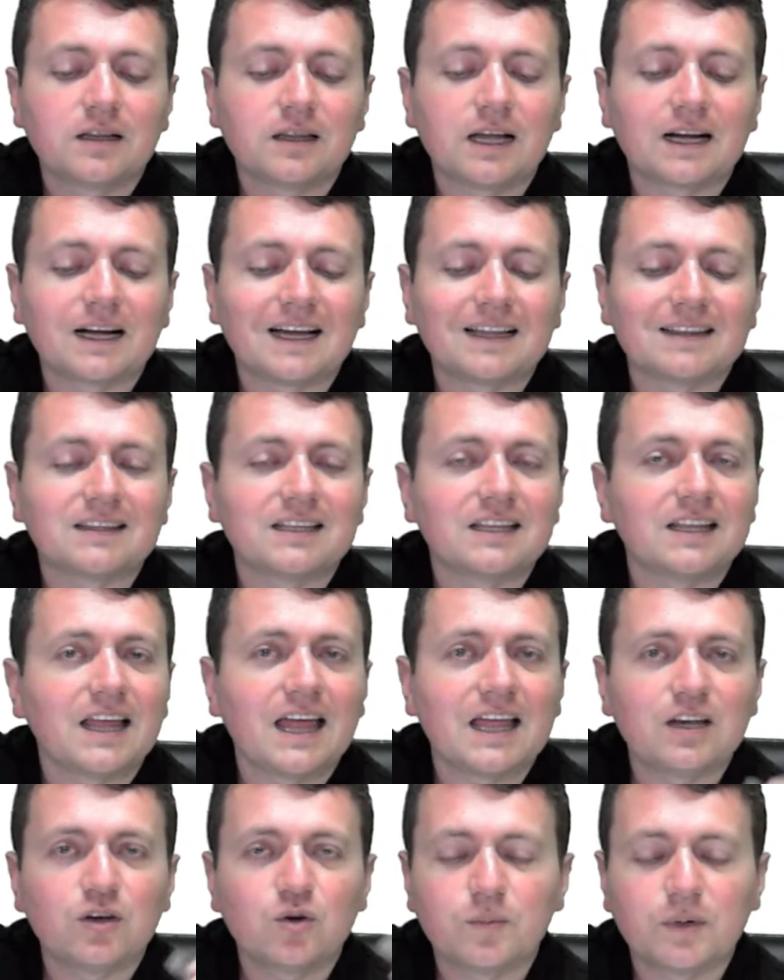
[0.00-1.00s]
la
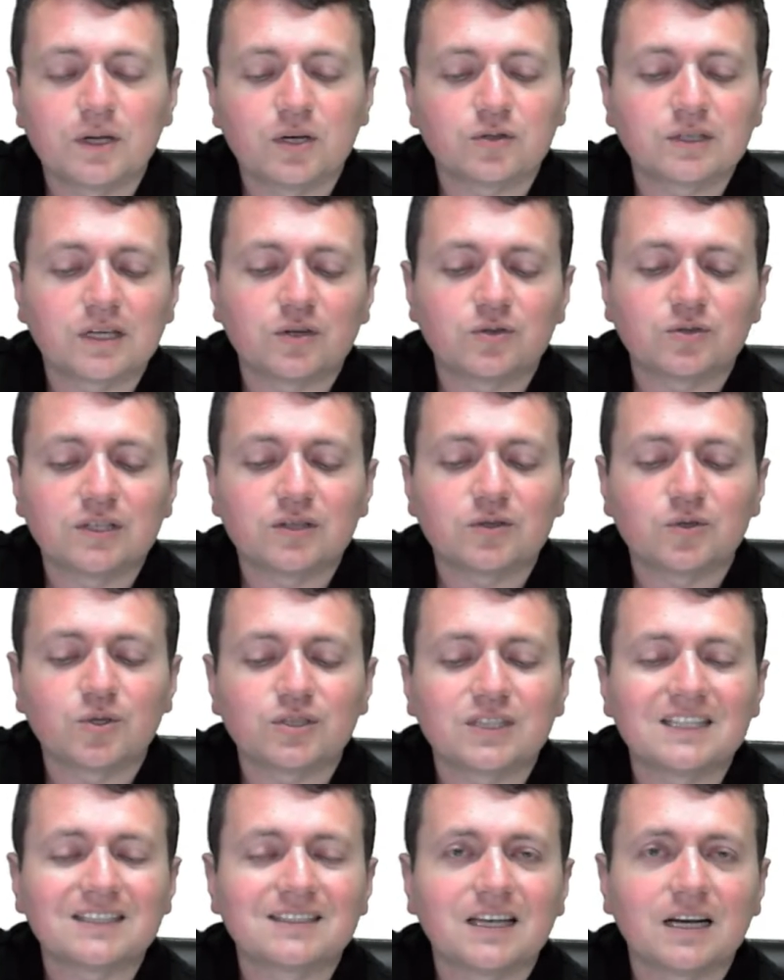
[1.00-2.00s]
cantidad de números que
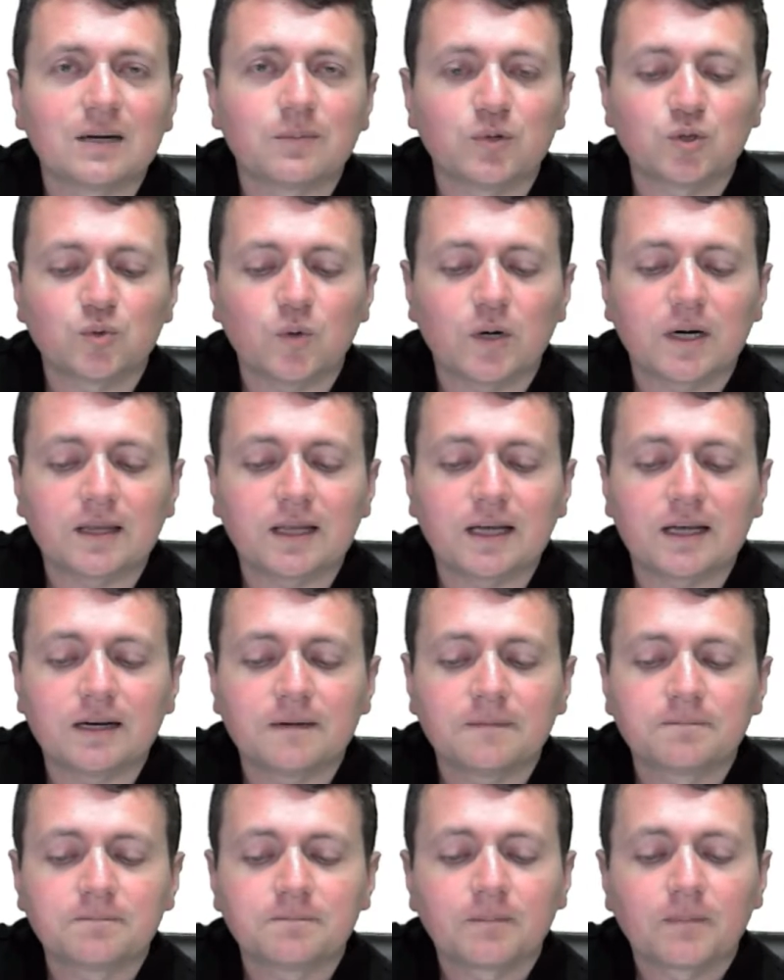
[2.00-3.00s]
nosotros quisiéramos
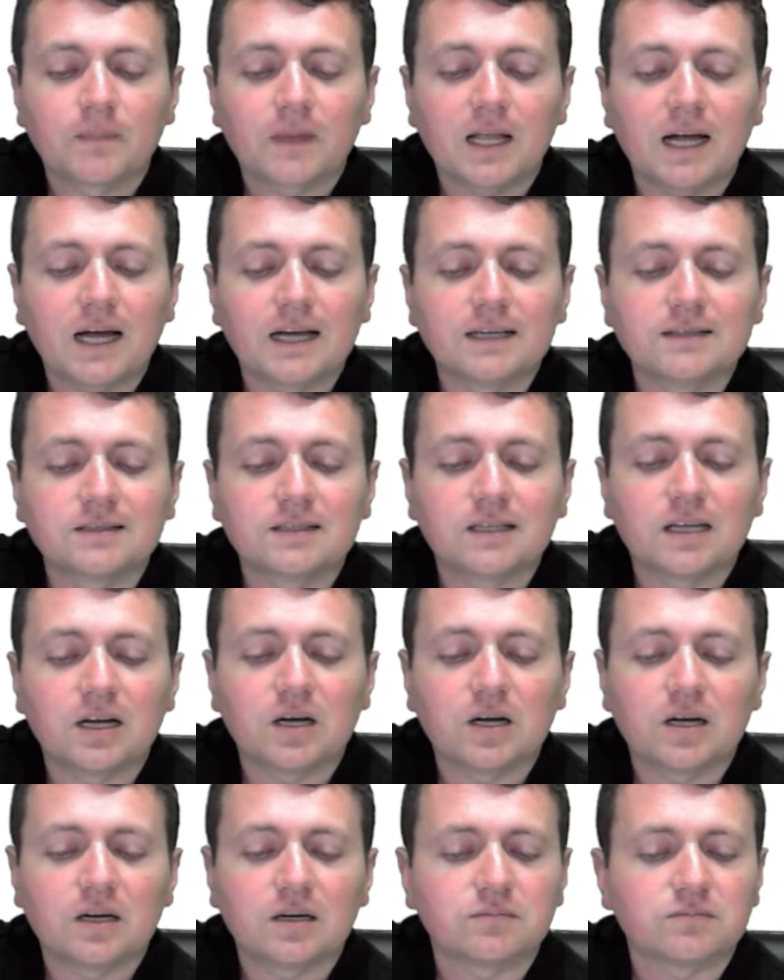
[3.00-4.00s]
guardar
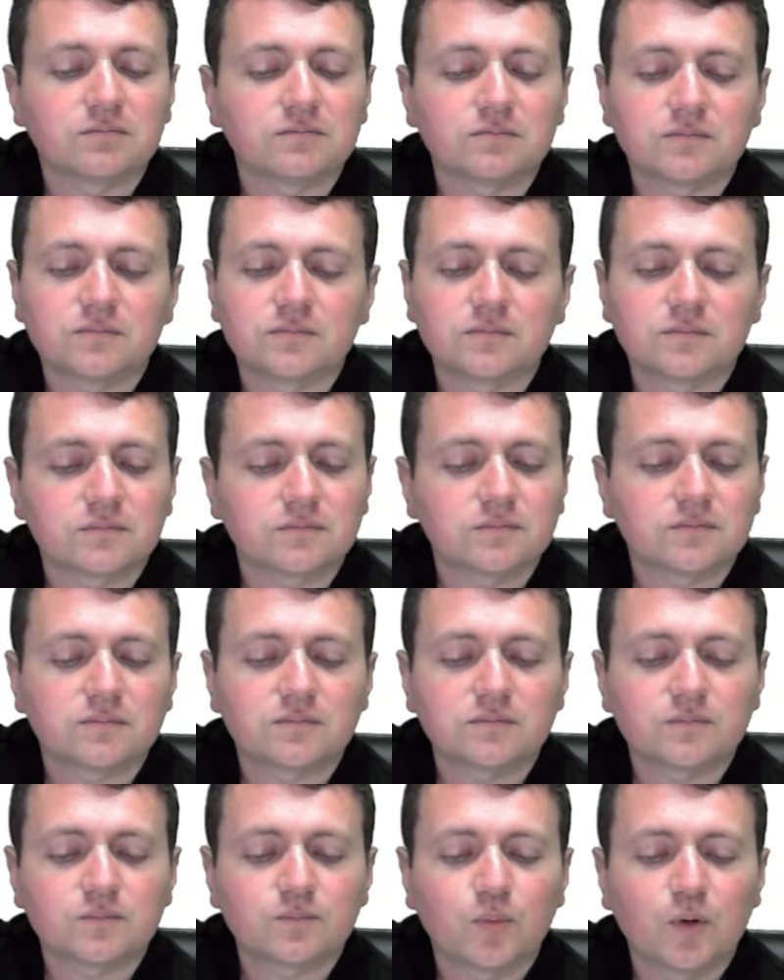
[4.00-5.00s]
hasta
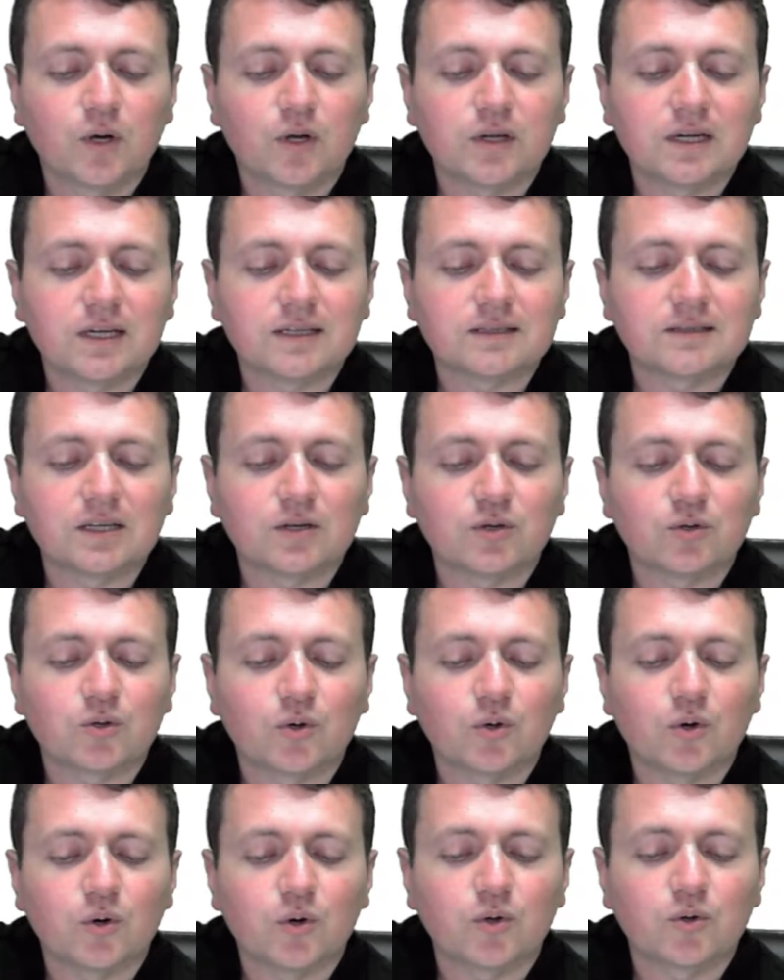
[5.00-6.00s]
podría ser
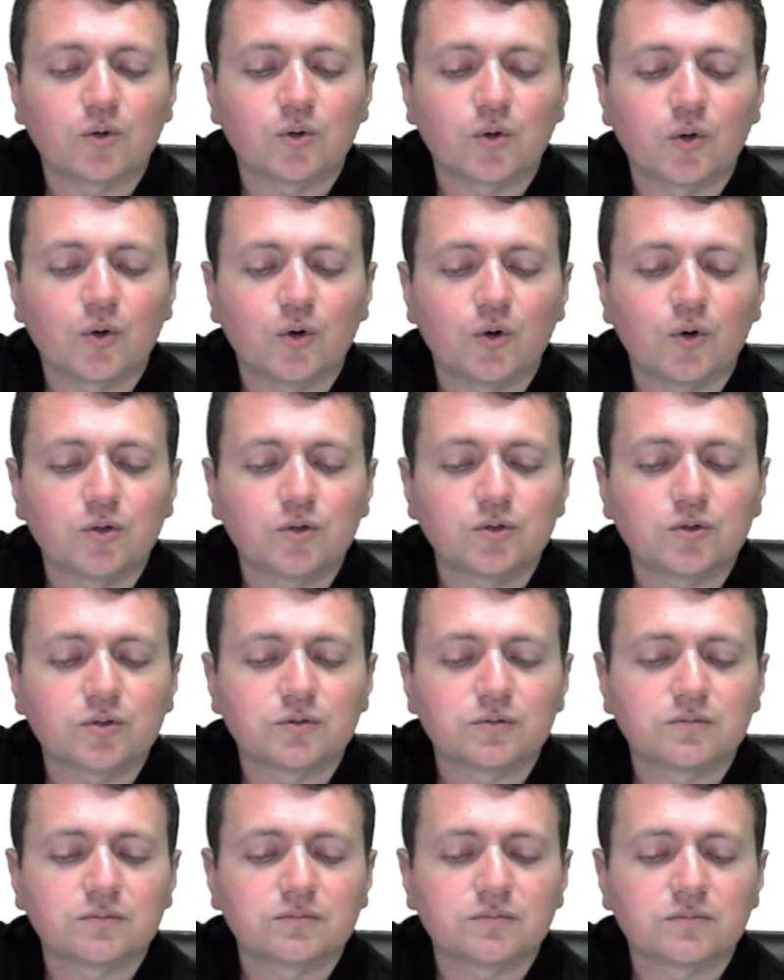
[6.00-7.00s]
otro otro 2
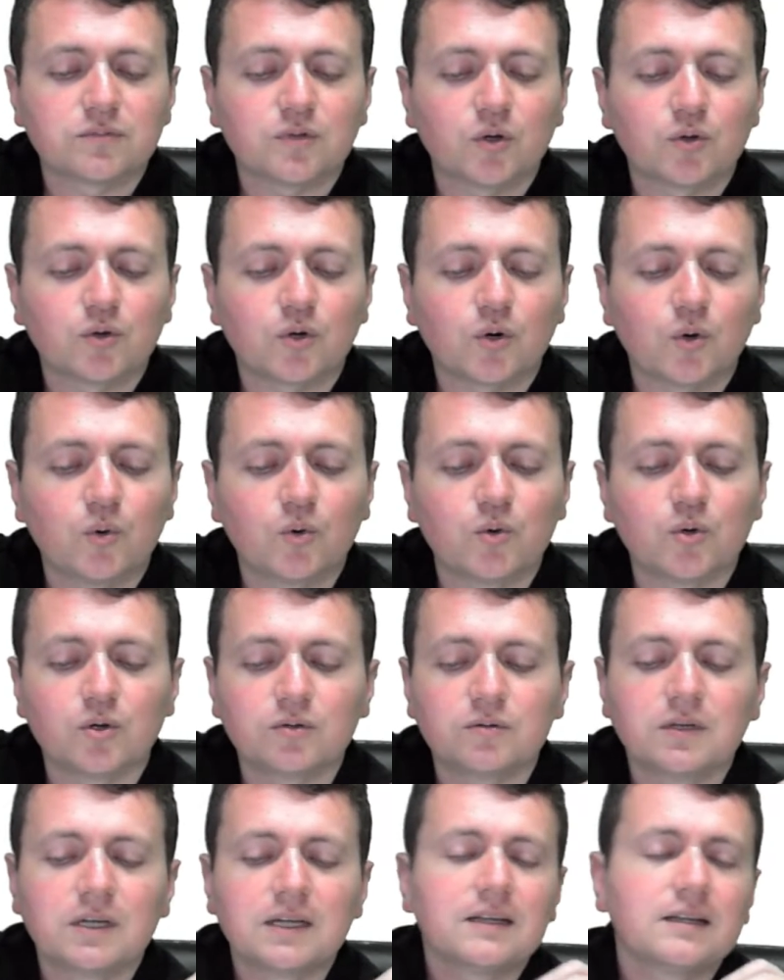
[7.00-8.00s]
otro
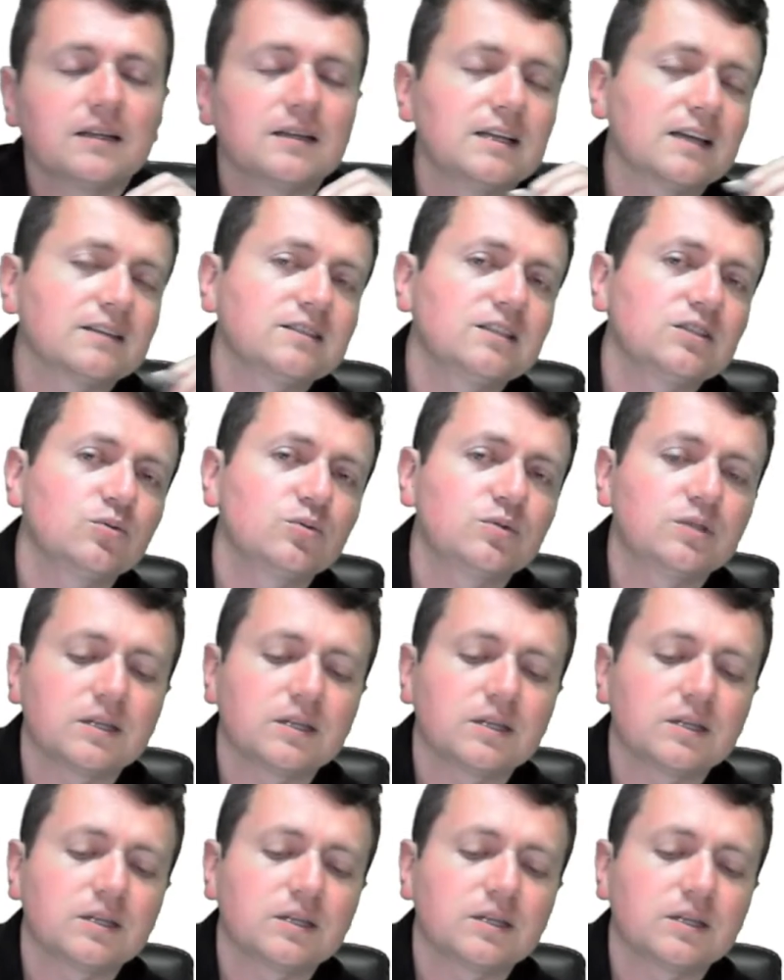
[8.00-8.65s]
1 y así